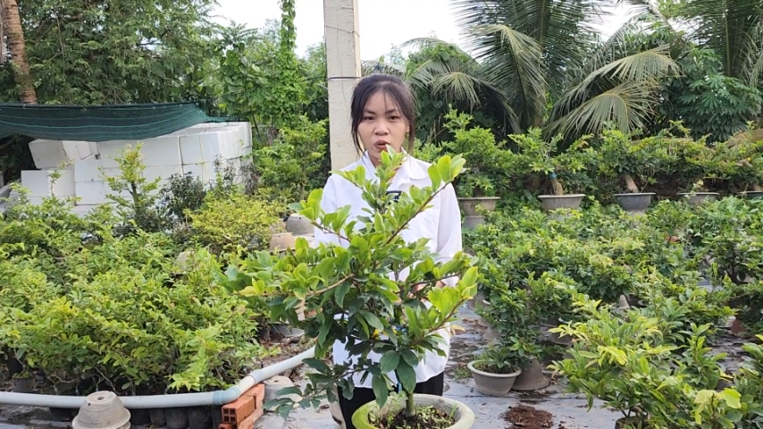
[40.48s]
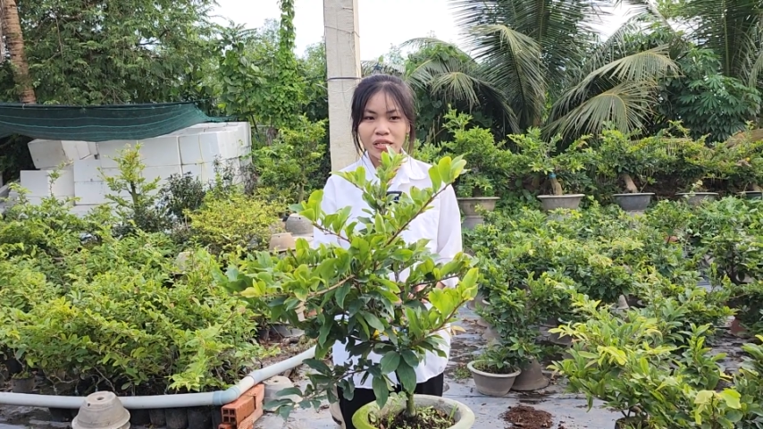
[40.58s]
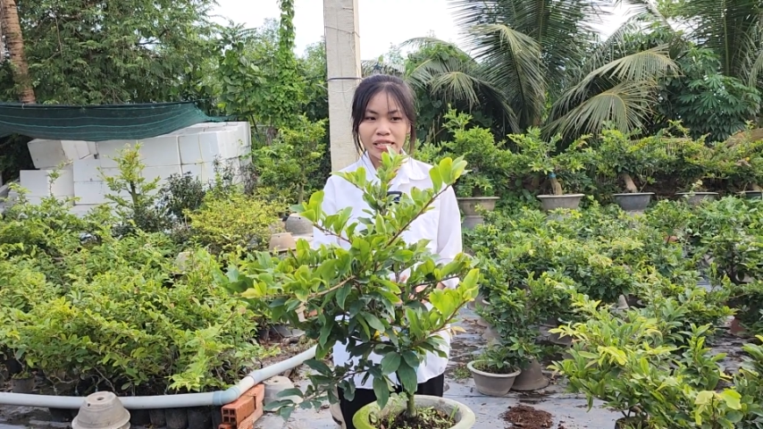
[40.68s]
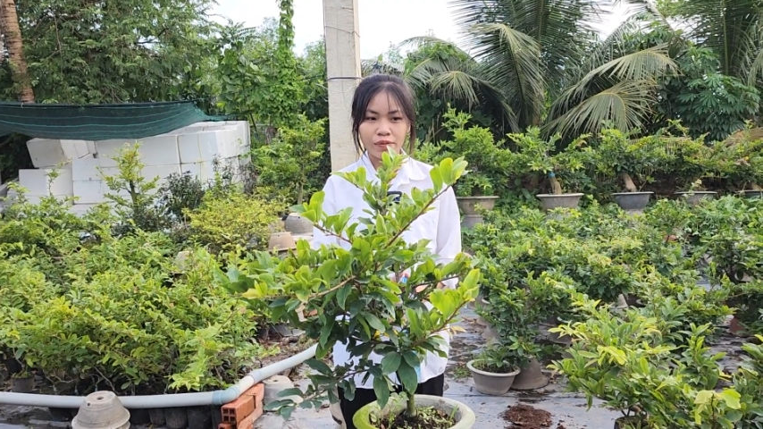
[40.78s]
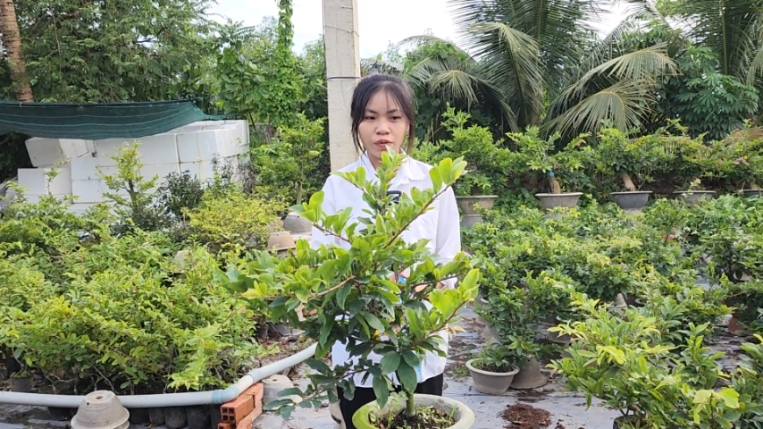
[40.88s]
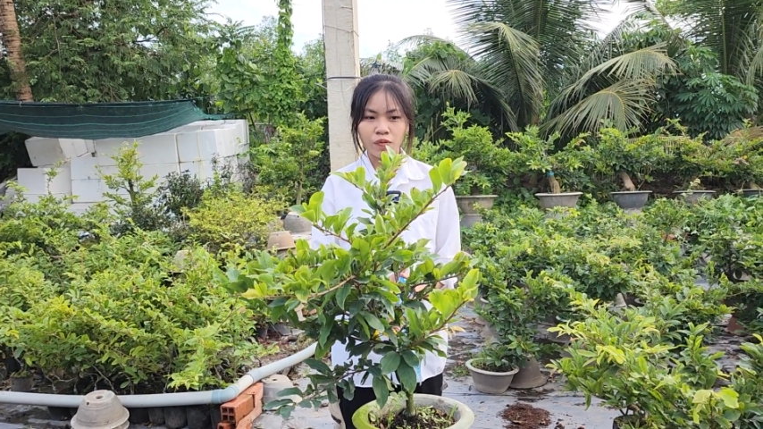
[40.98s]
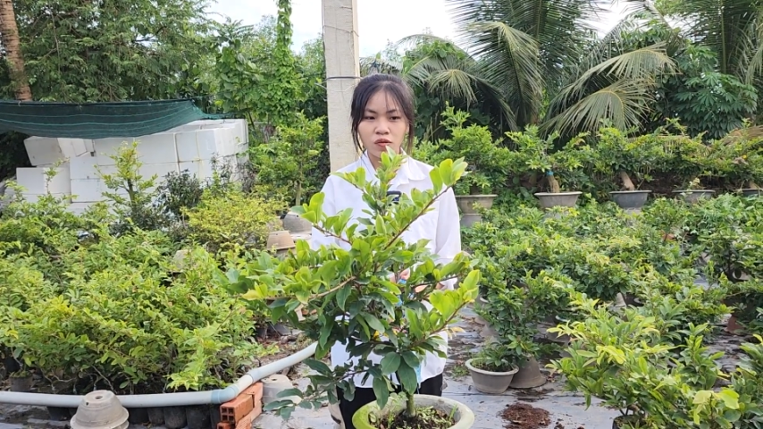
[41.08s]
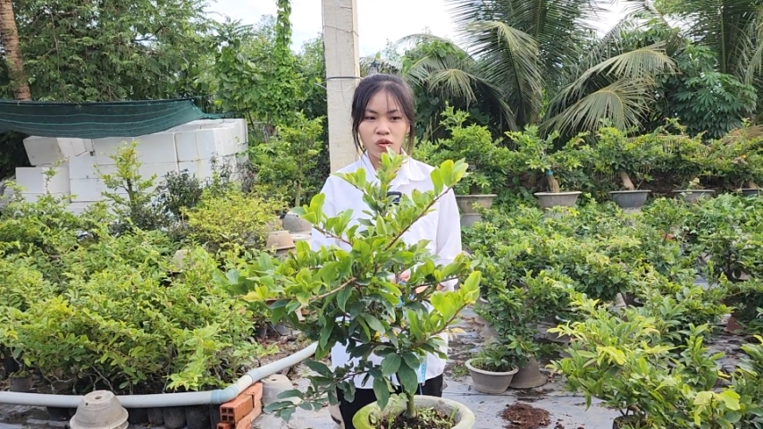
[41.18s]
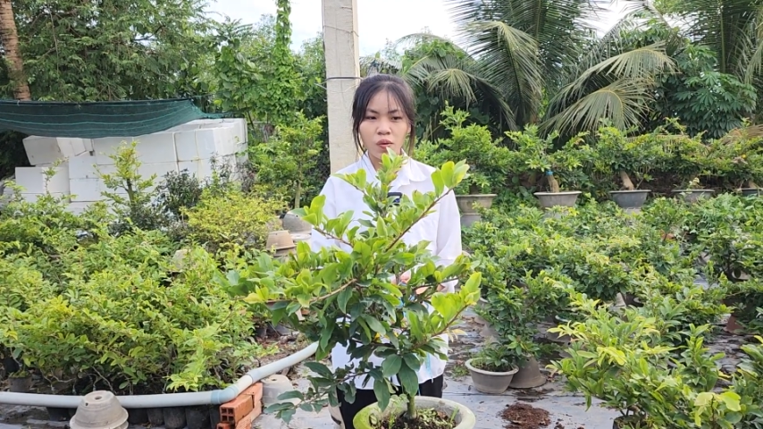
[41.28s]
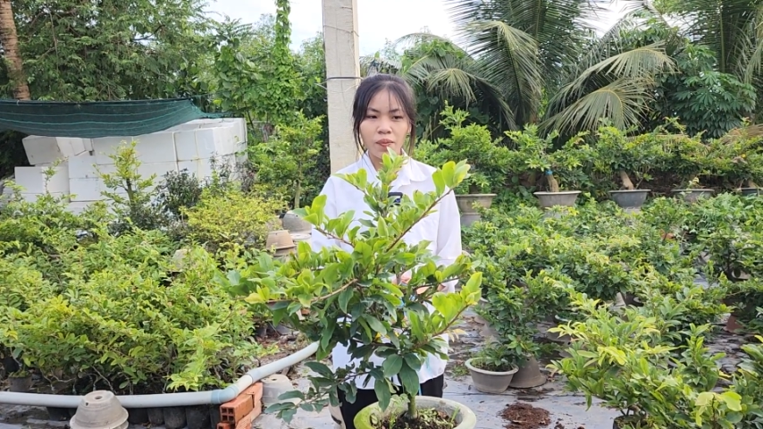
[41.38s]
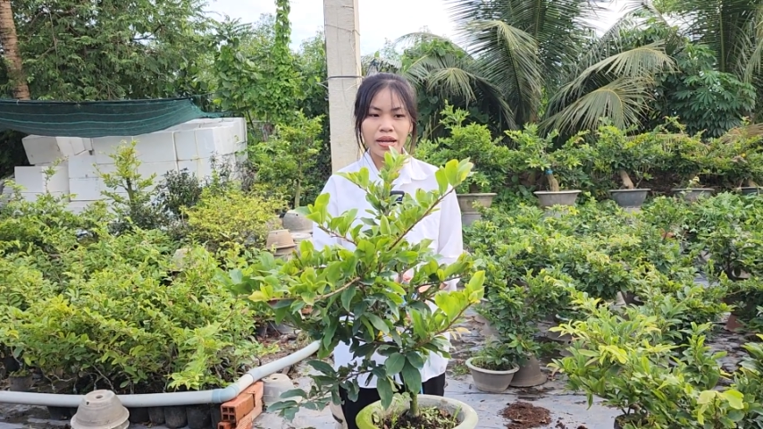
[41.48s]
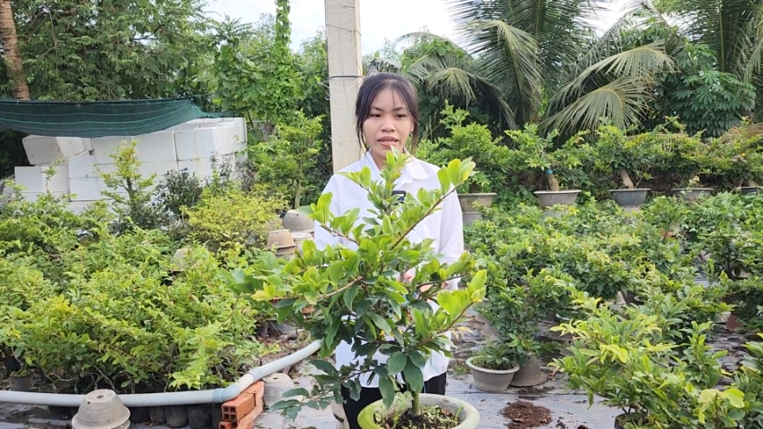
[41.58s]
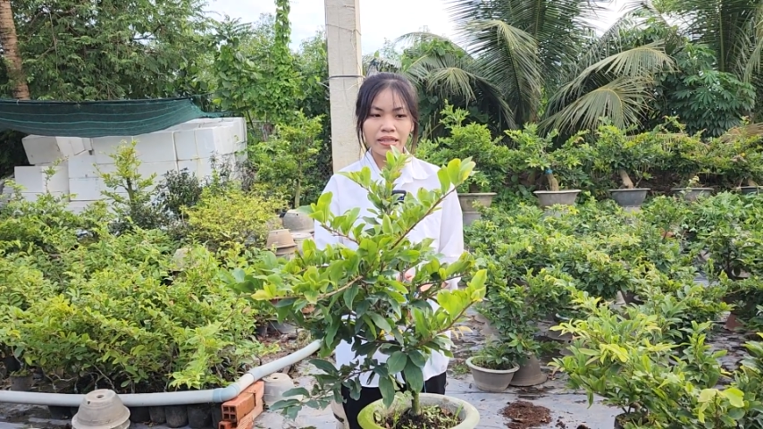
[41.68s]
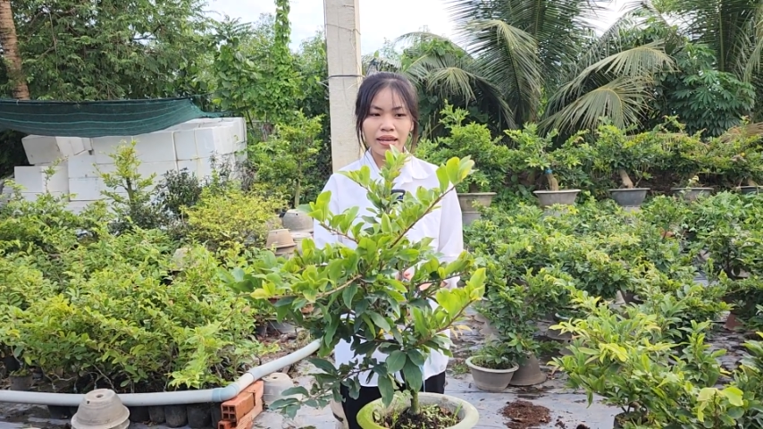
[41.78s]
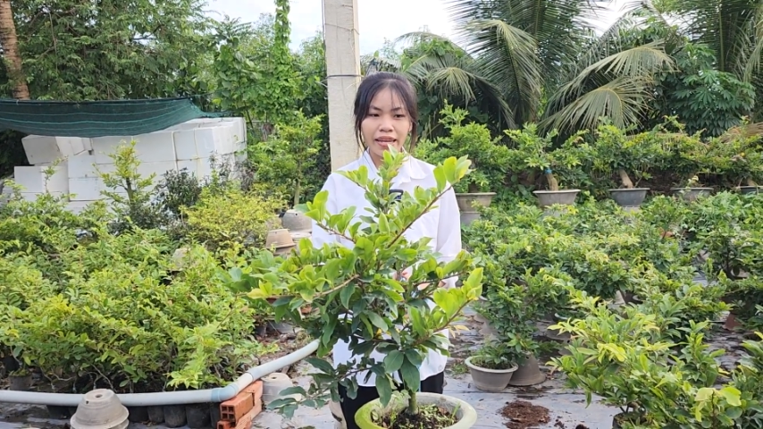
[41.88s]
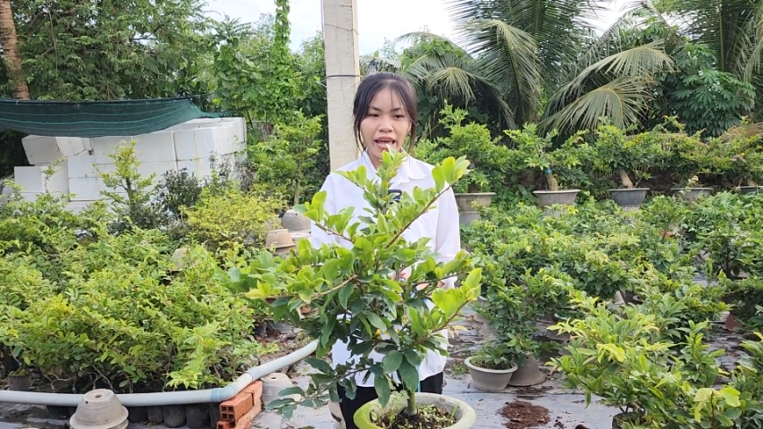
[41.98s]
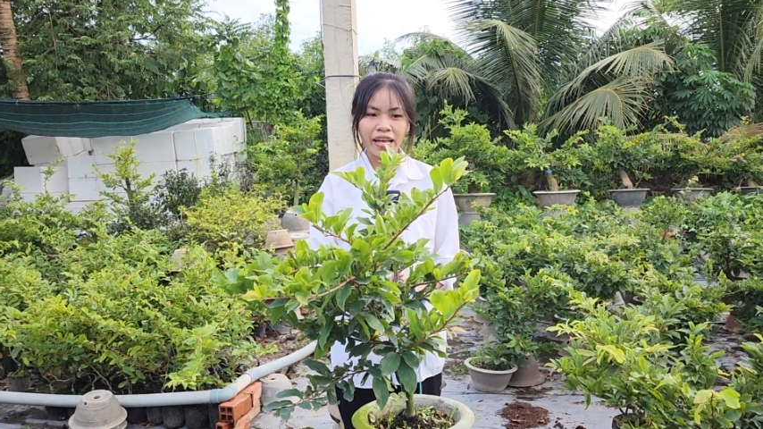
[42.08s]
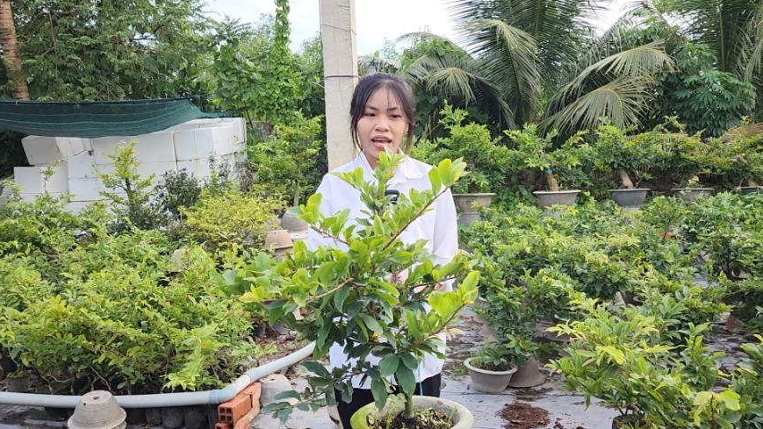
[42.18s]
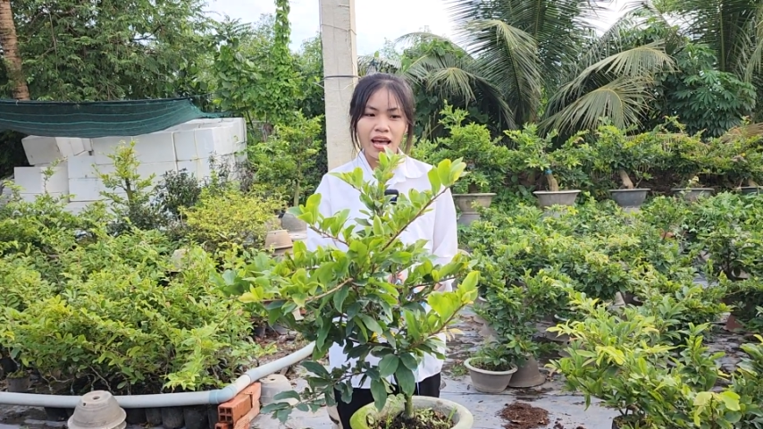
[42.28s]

cô chú anh chị mình một số giống mai chơi Tết nha.